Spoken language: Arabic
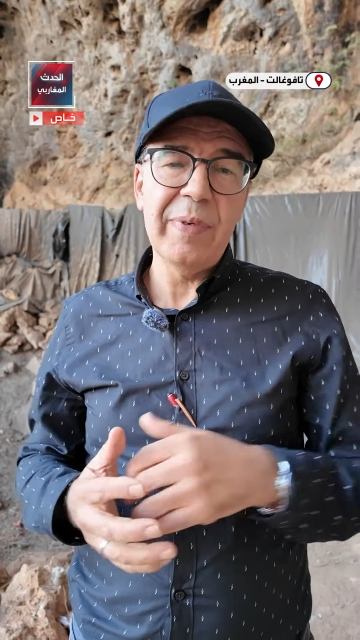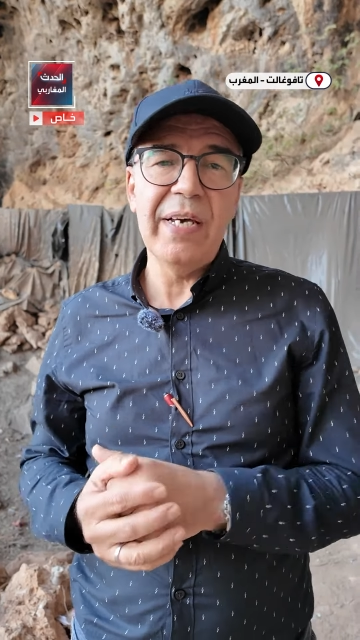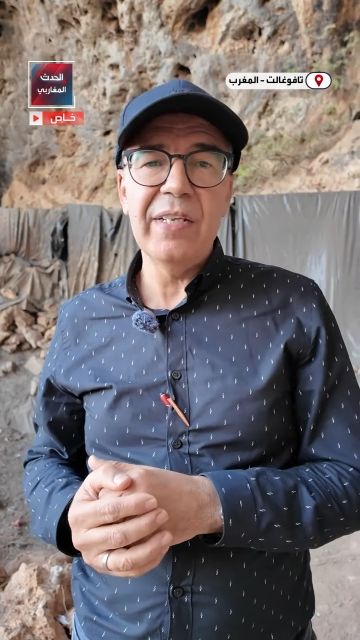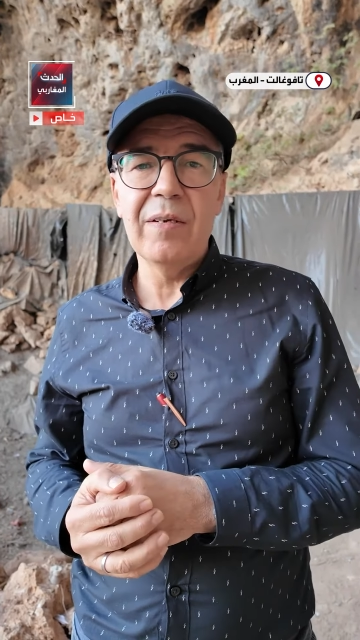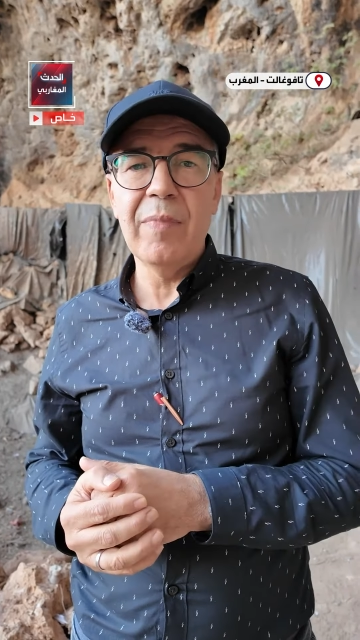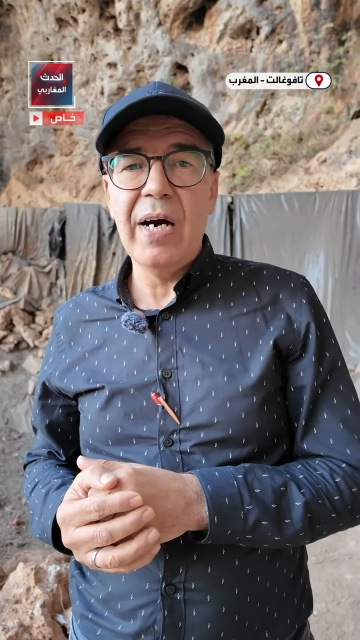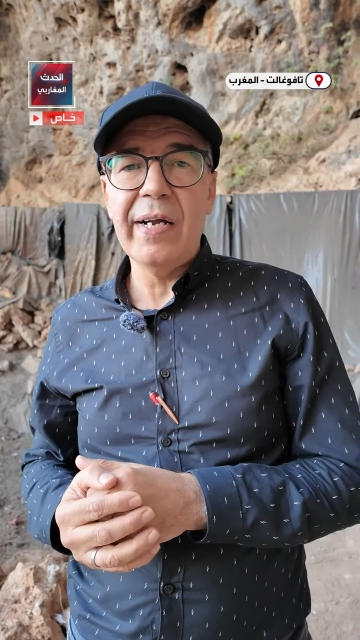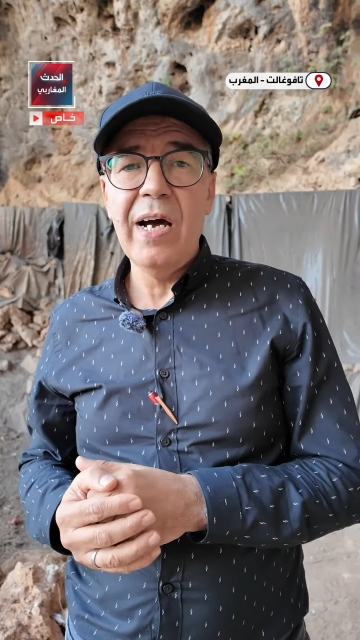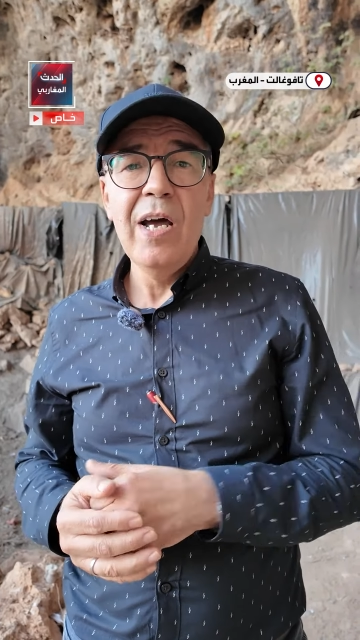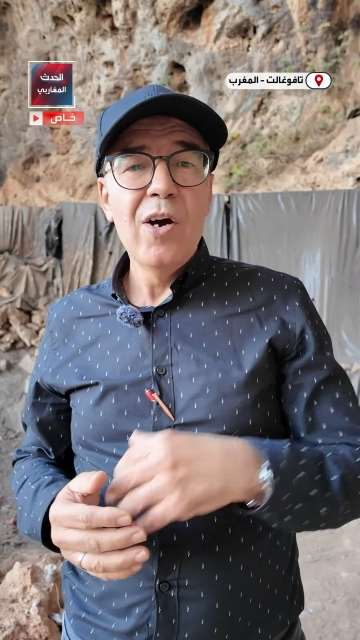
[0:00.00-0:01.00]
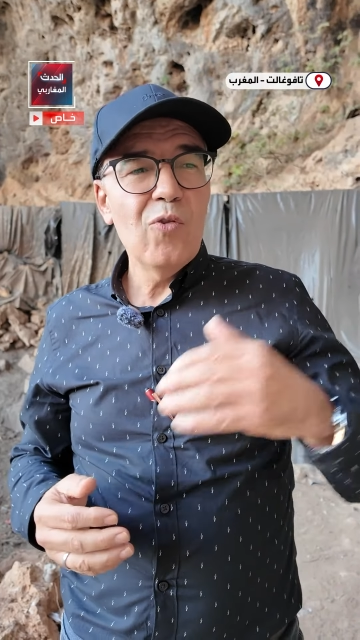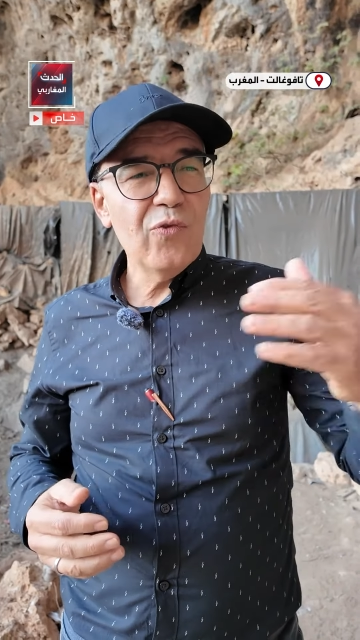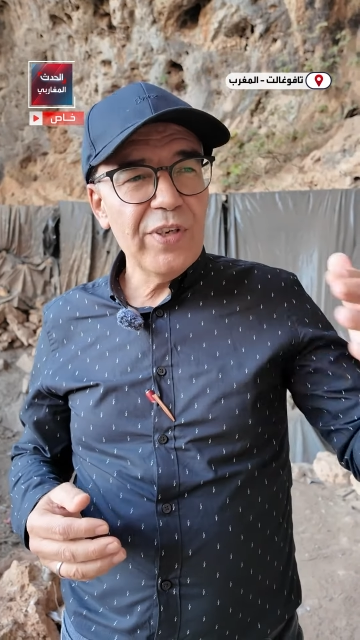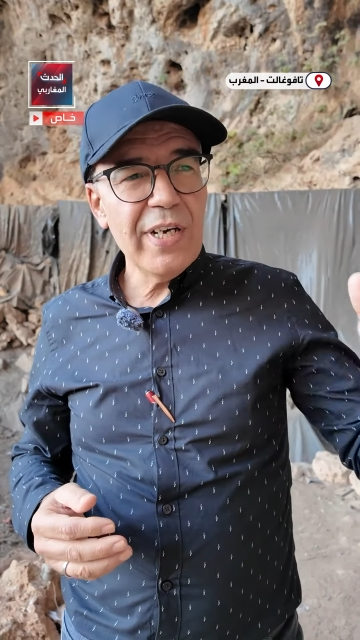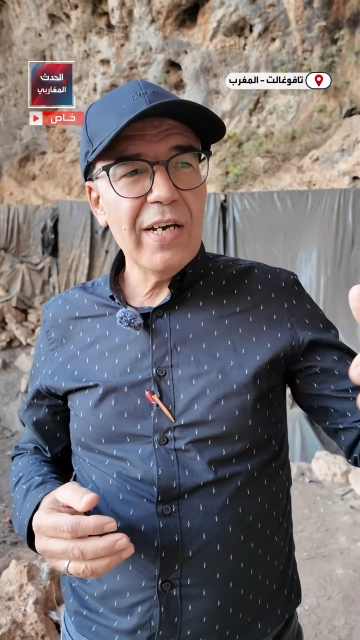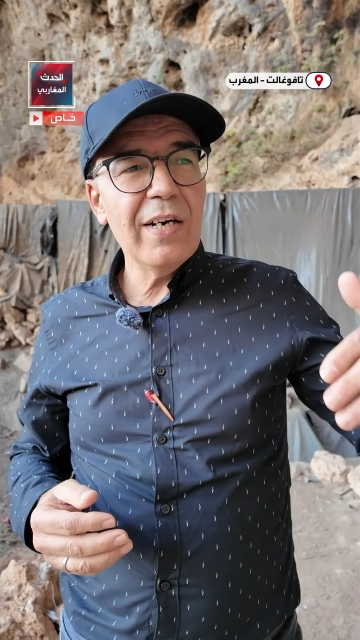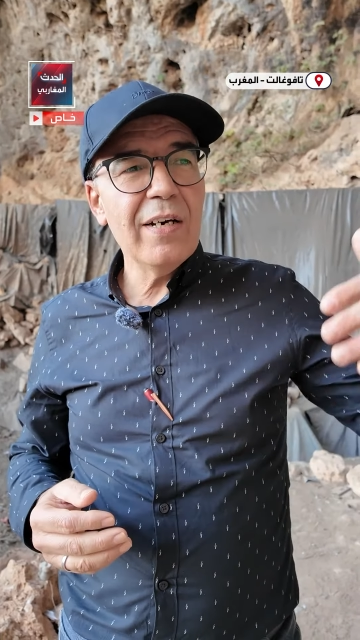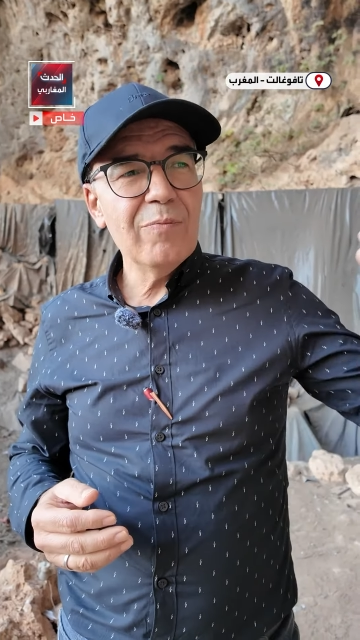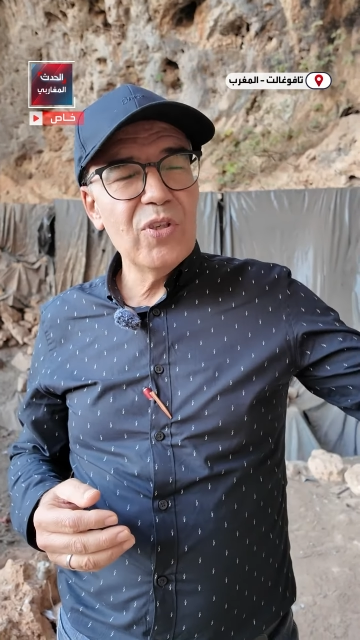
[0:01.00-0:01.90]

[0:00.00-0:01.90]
بهذه المغارة وفيها